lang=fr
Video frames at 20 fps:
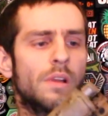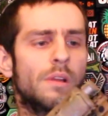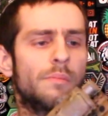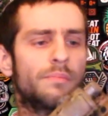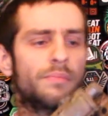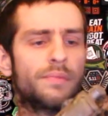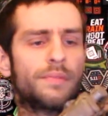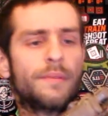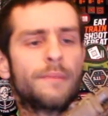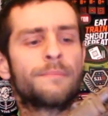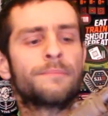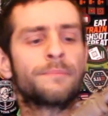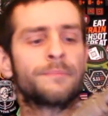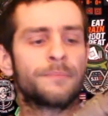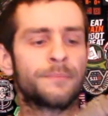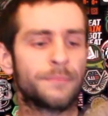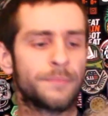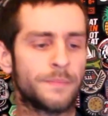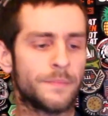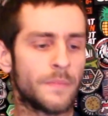Hop.
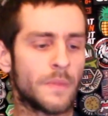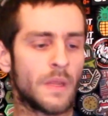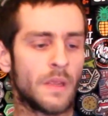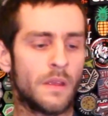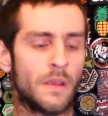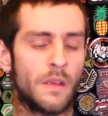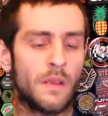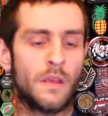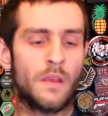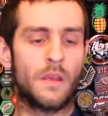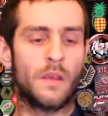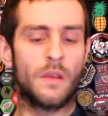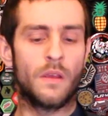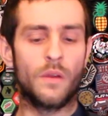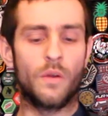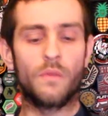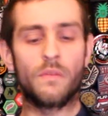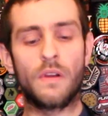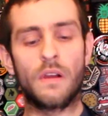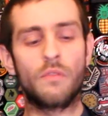
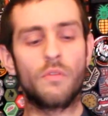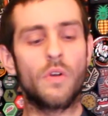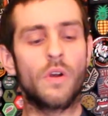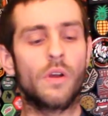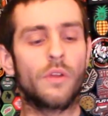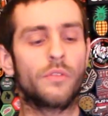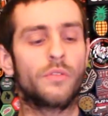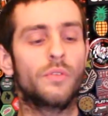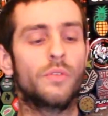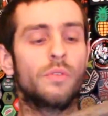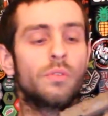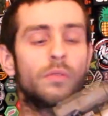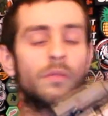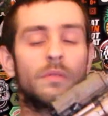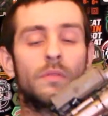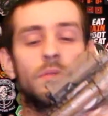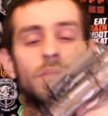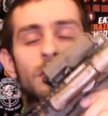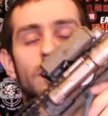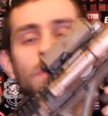On va avoir de
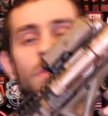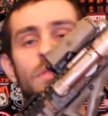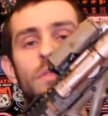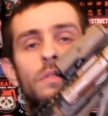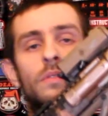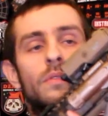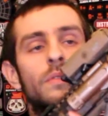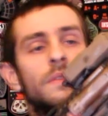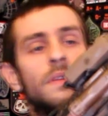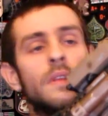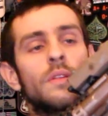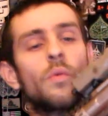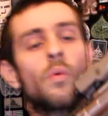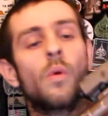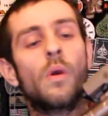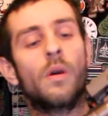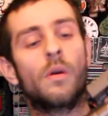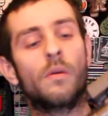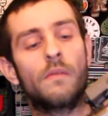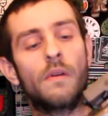côté
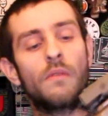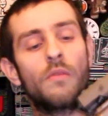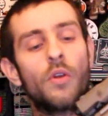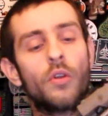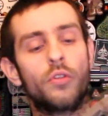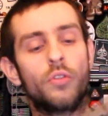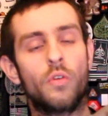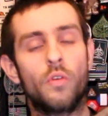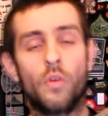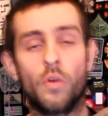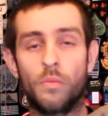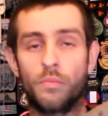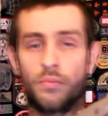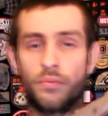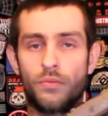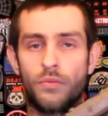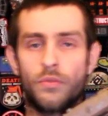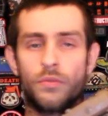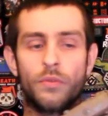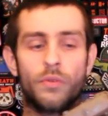droit, on va avoir une
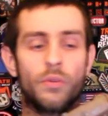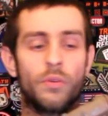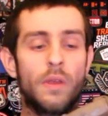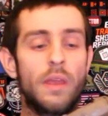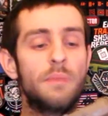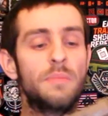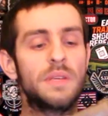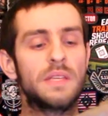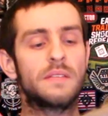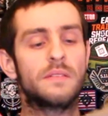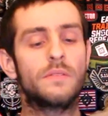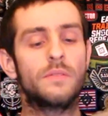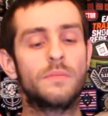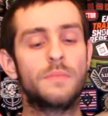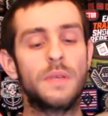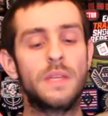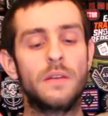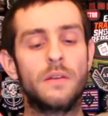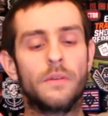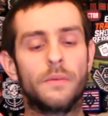lampe, une
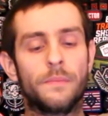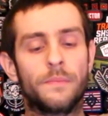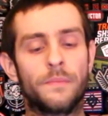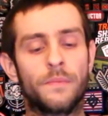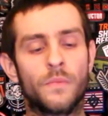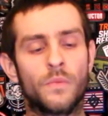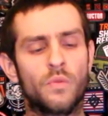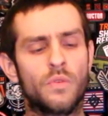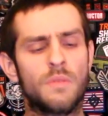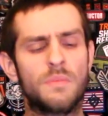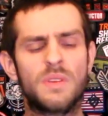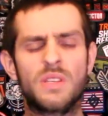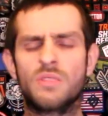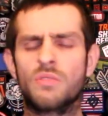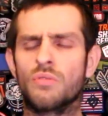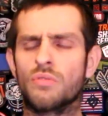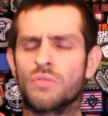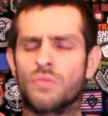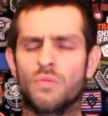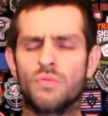MX2000
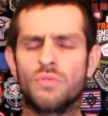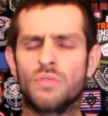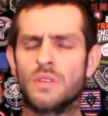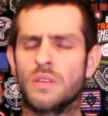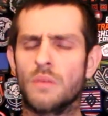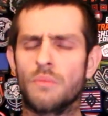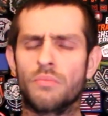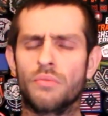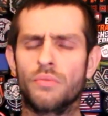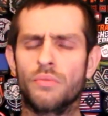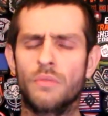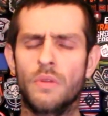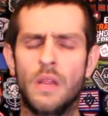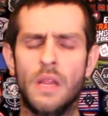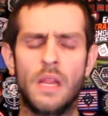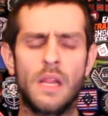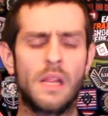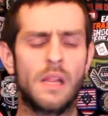Mix 200, je ne sais plus,